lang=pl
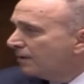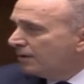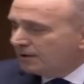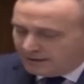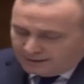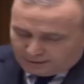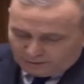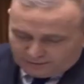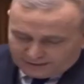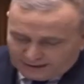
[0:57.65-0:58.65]

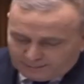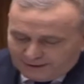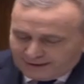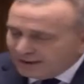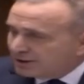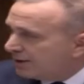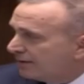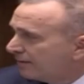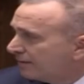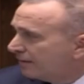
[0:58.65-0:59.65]
Interesują was apanarze,
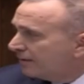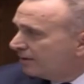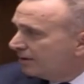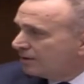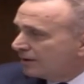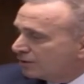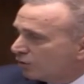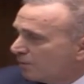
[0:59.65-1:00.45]
interesują